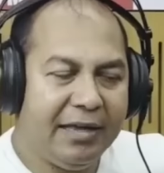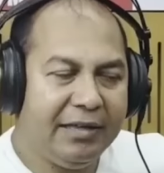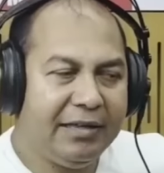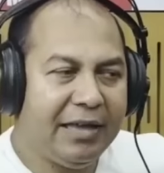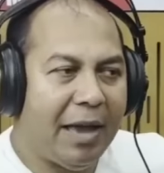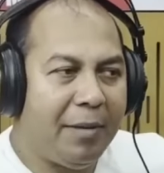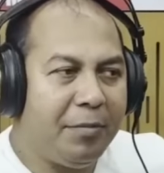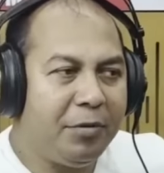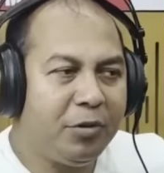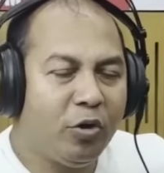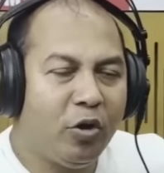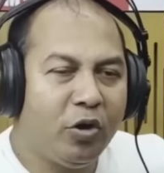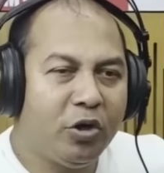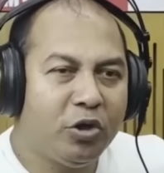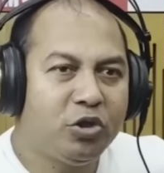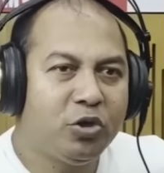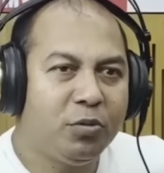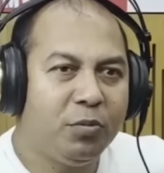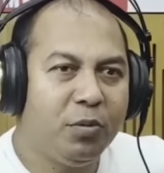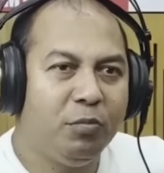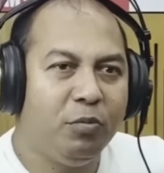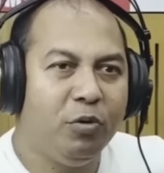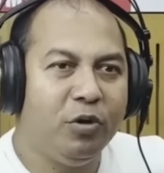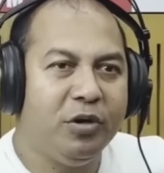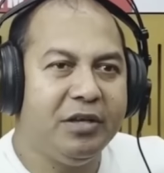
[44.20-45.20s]
এই যে আমি তো অনেক
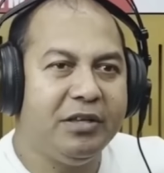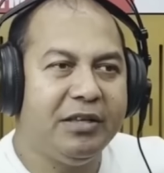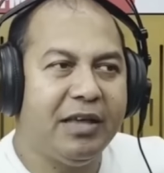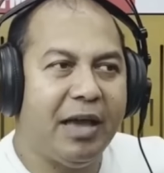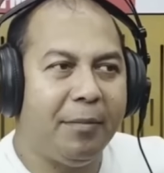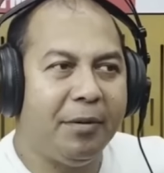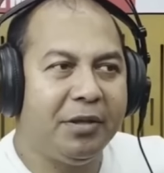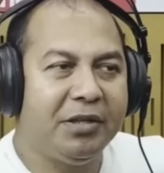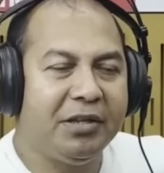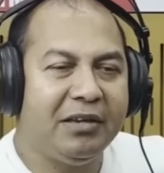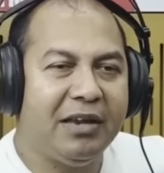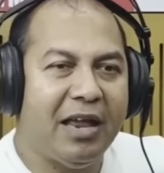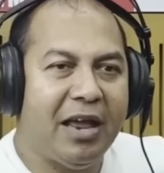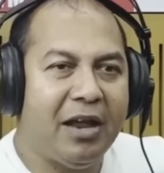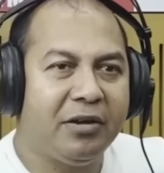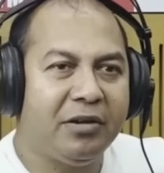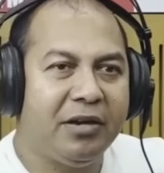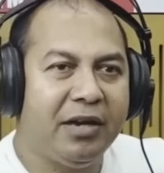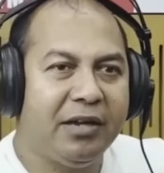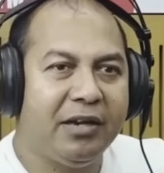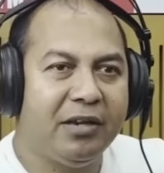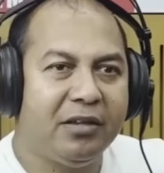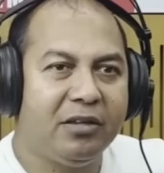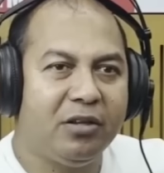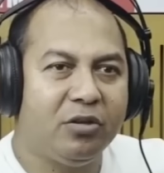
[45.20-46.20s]
সময় বলি যে আমাদের নায়ক
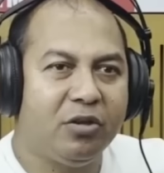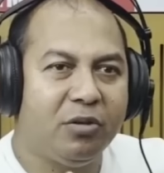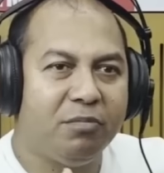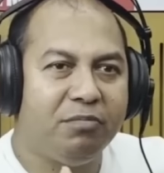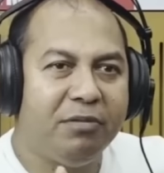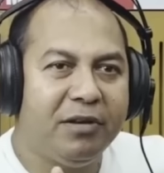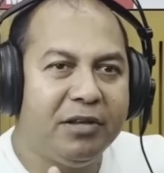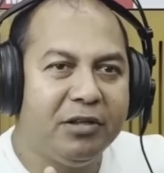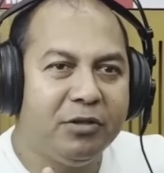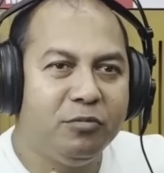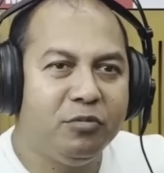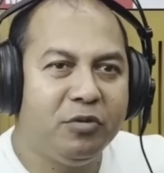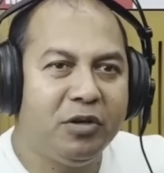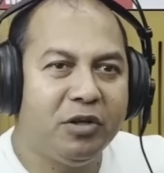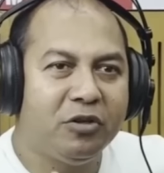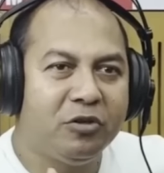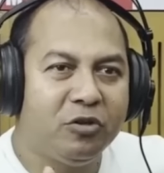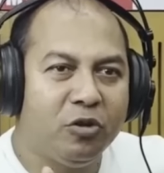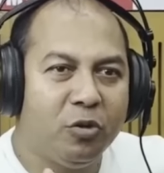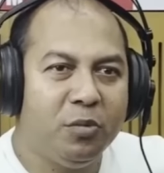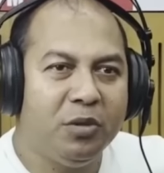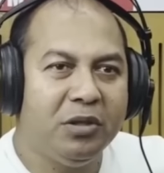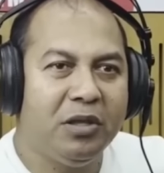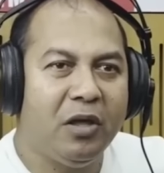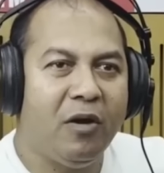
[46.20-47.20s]
নায়িকাদের ফেসবুকে
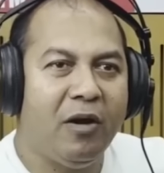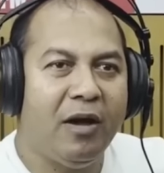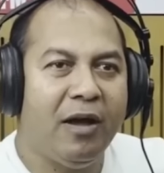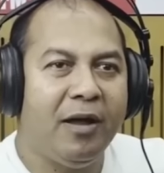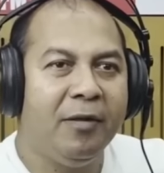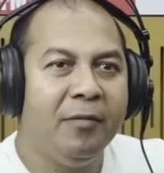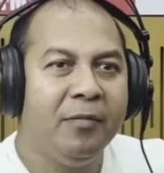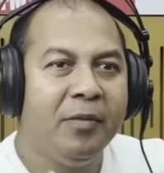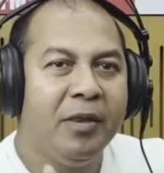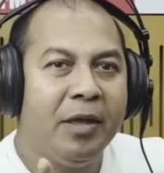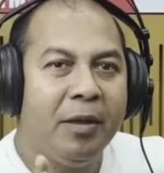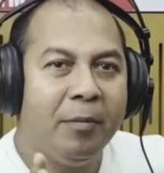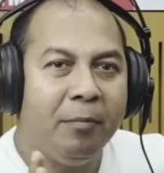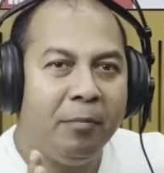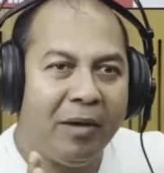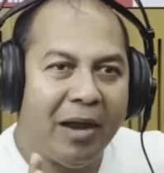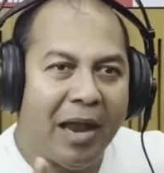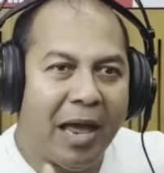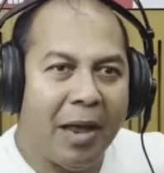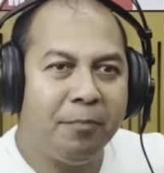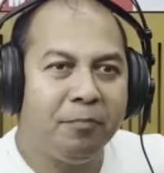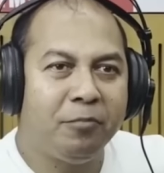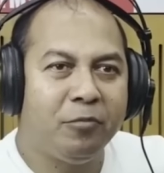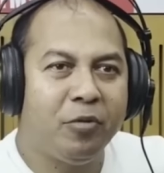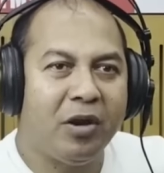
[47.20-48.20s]
ছবি দেওয়া
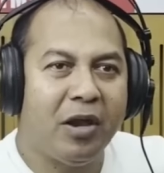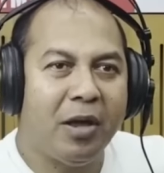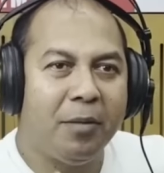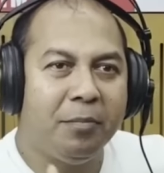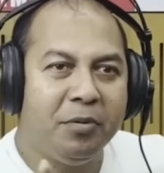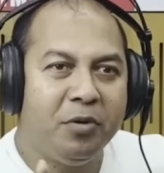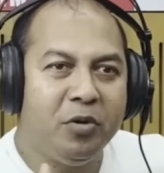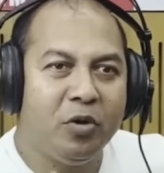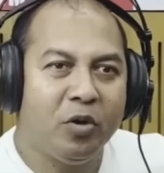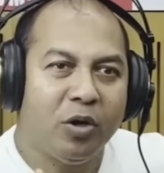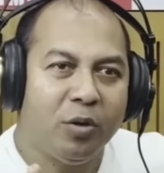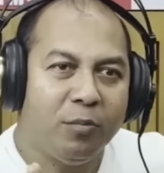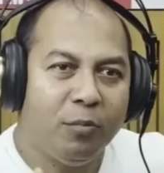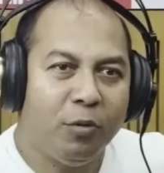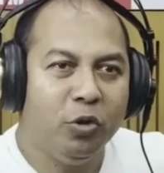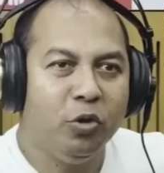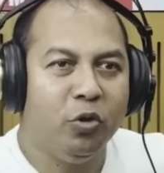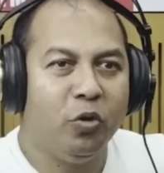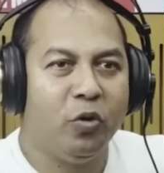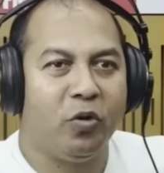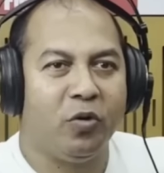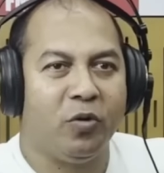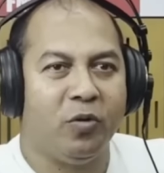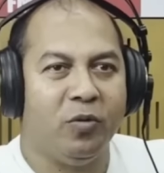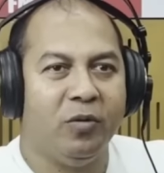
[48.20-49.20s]
লাইভ করা ভিডিও করা বন্ধ
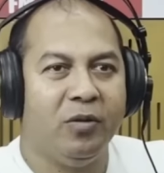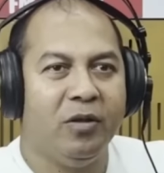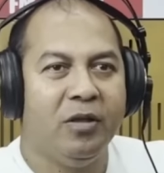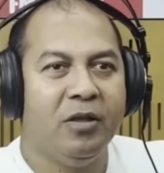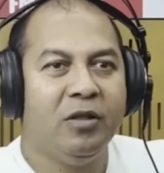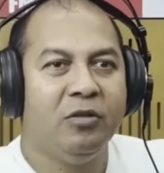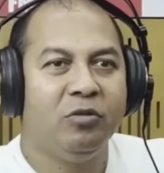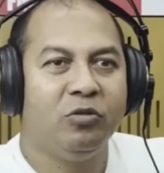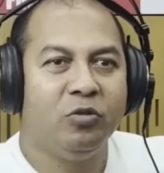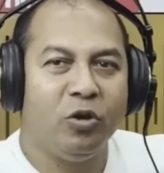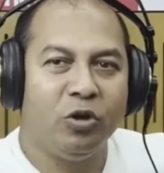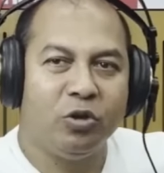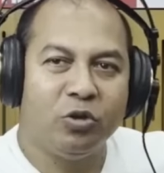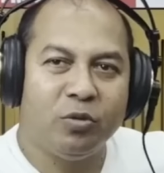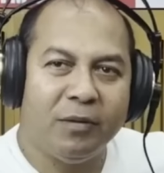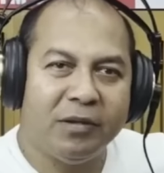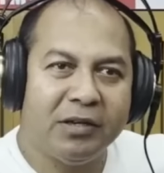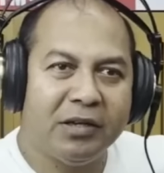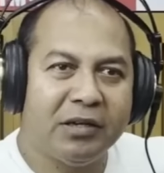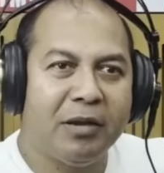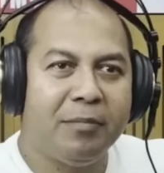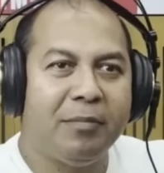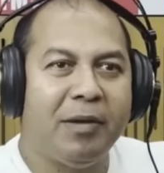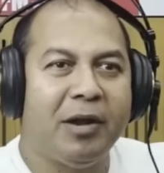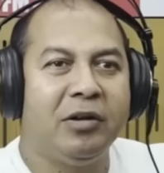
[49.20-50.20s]
করো তাহলে
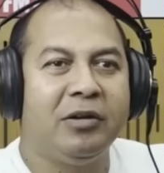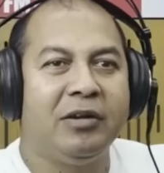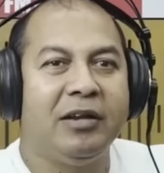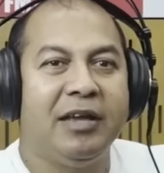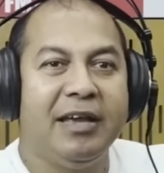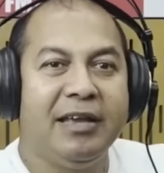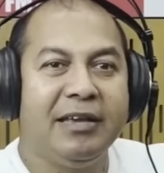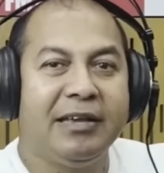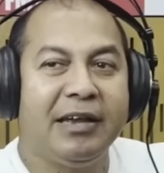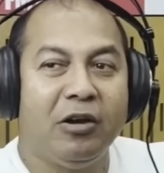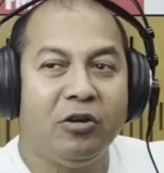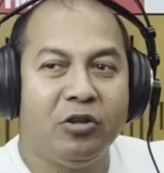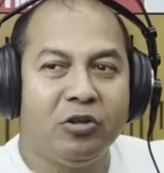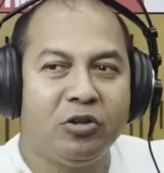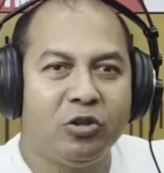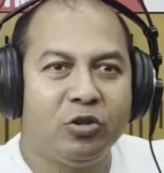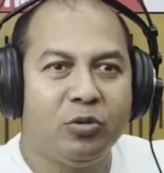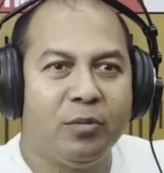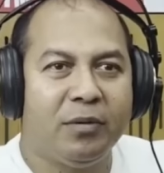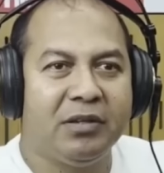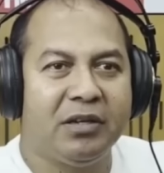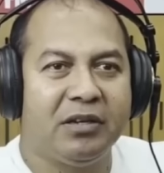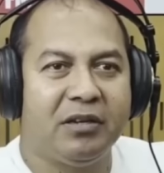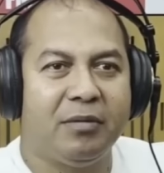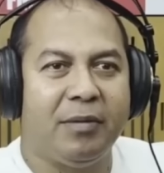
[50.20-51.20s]
তোমাদেরকে মানুষ এই কারণে তো
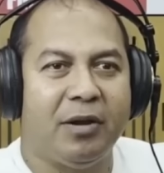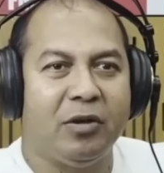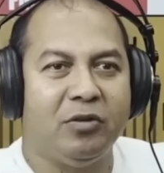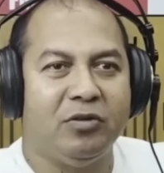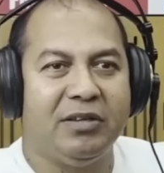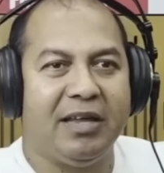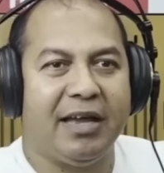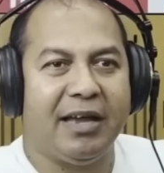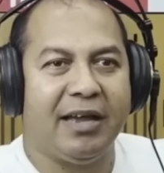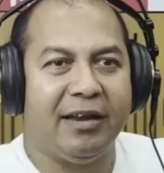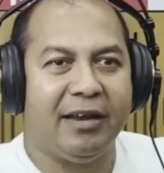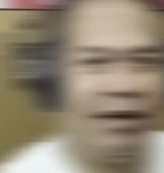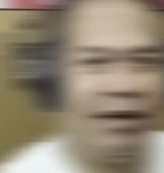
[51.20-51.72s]
তোমাদেরকে মানুষ দেখে